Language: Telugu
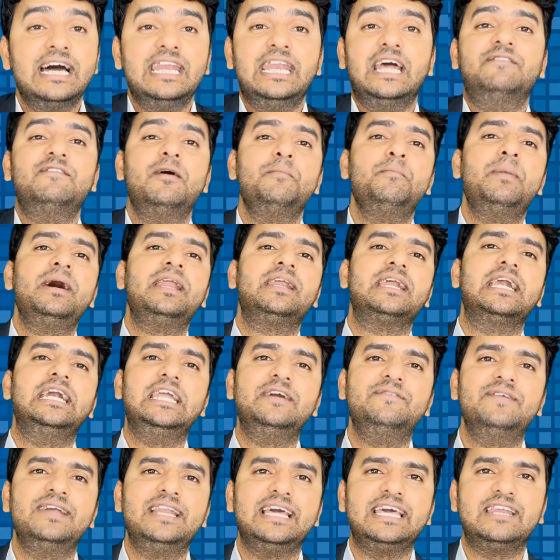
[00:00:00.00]
నవంబర్
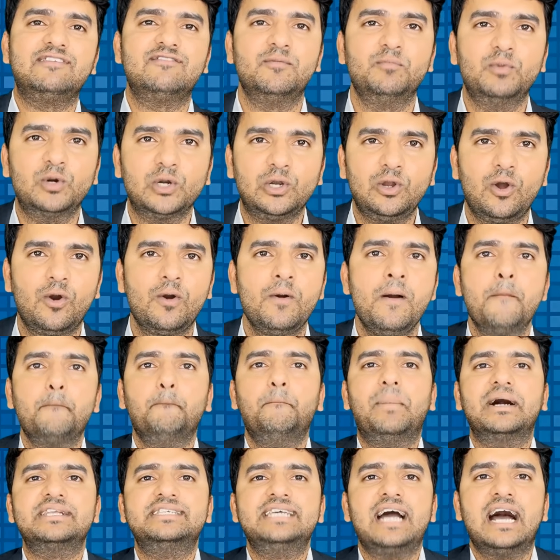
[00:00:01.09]
రెండు వేల ఇరవై మూడులో
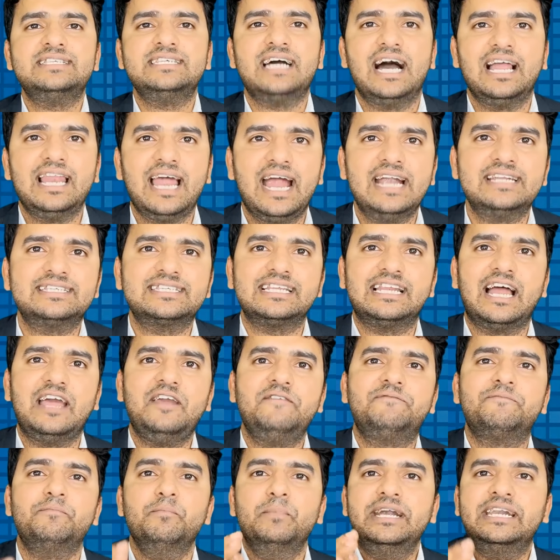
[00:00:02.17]
బజాజ్ అలయన్స్
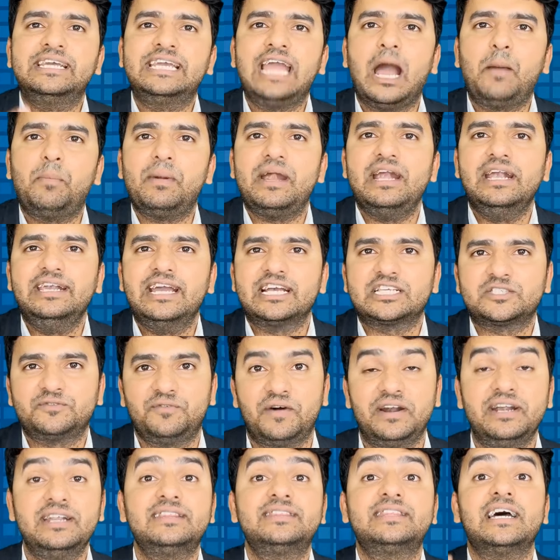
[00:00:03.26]
లైఫ్ మిడ్ క్యాప్ ఇండెక్స్
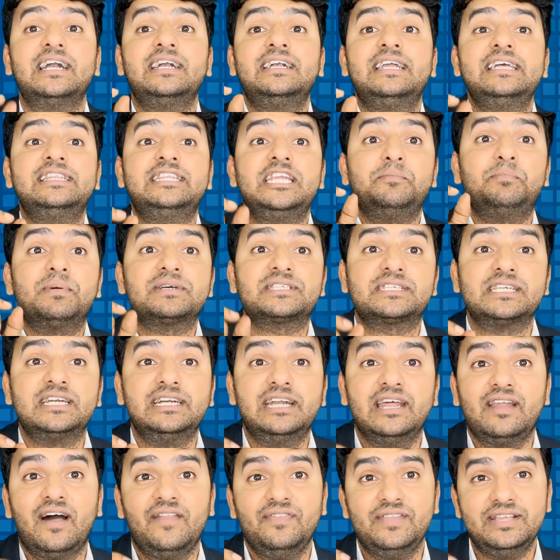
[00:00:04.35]
ఫండ్ థర్టీ త్రీ పర్సెంట్
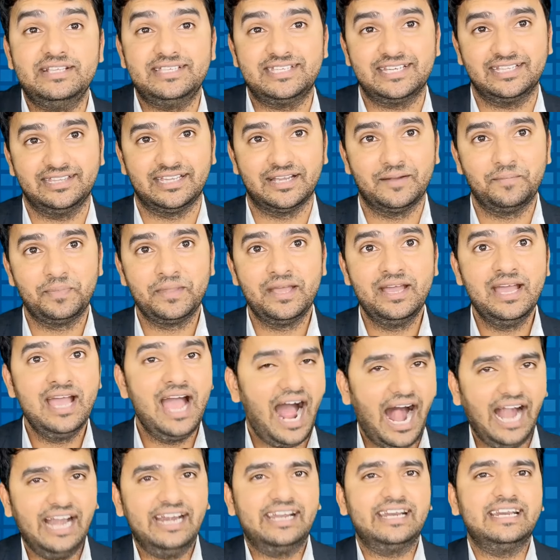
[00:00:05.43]
రిటర్న్ అందించింది
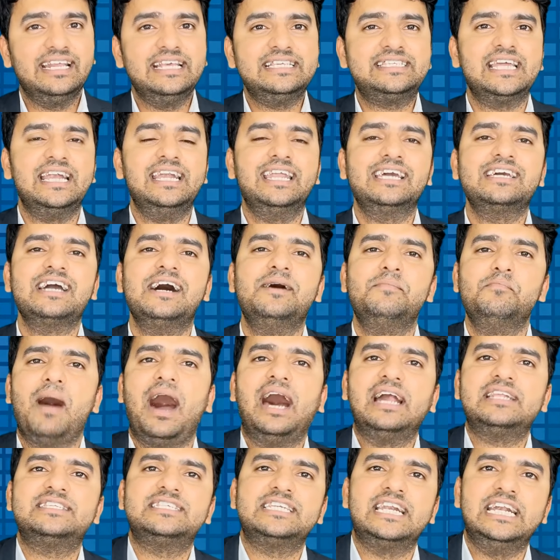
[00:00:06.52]
అండ్ రీసెంట్గా
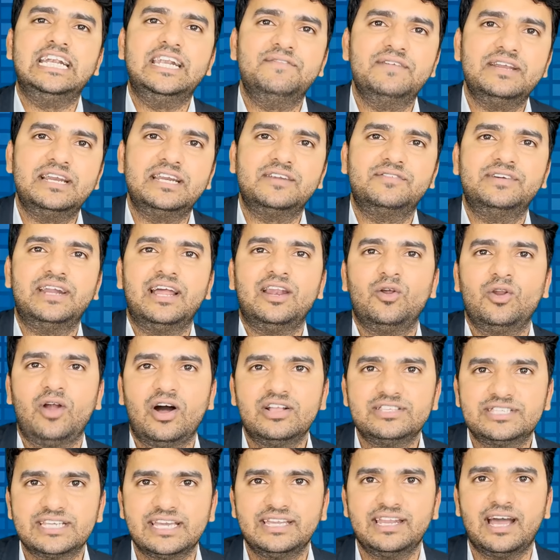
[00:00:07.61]
మార్చ్ రెండు వేల ఇరవై నాలుగులో
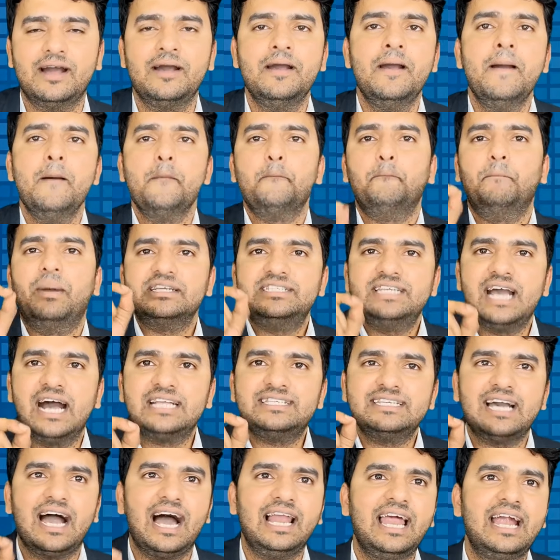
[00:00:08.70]
లాంచ్ అయిన
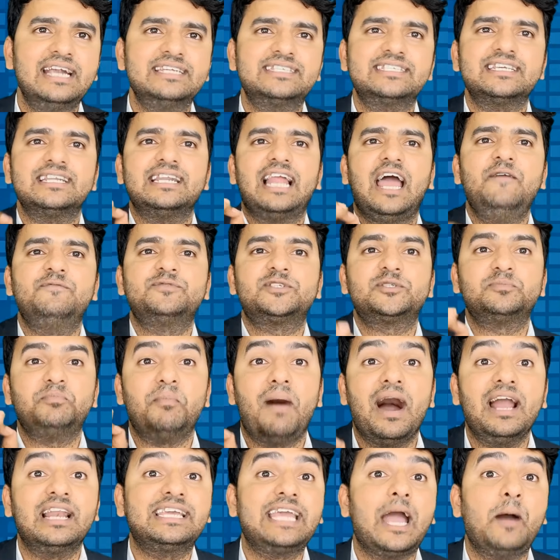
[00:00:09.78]
బజాజ్ అలయన్స్ లైఫ్
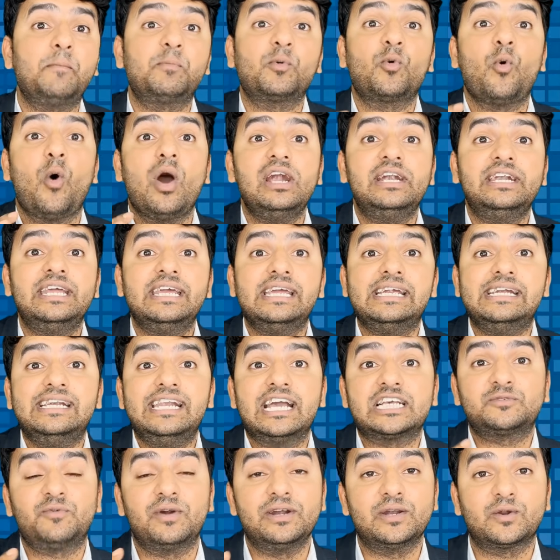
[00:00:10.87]
స్మాల్ క్యాప్ క్వాలిటీ
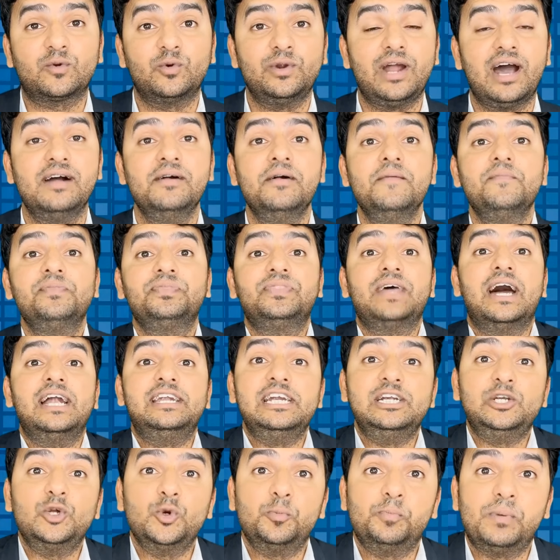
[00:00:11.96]
ఇండెక్స్ ఫండ్ కూడా
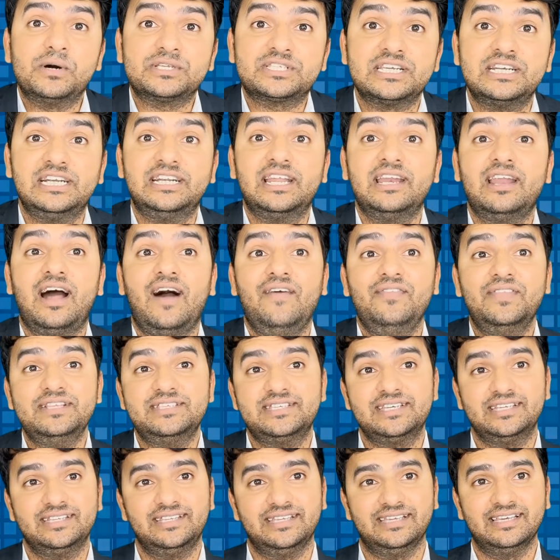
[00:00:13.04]
థర్టీ టూ పర్సెంట్ రిటర్న్
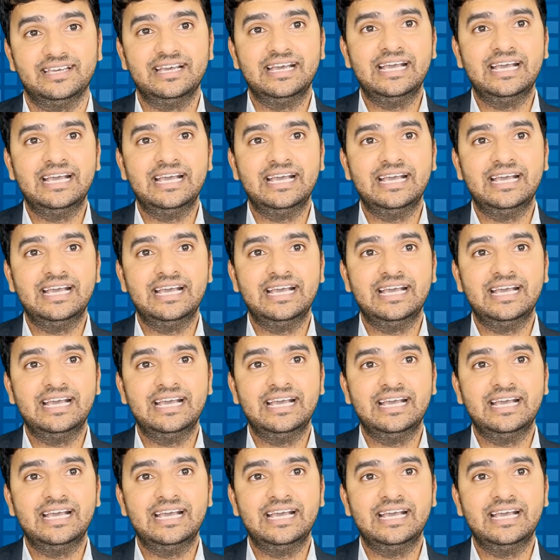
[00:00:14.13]
అందించింది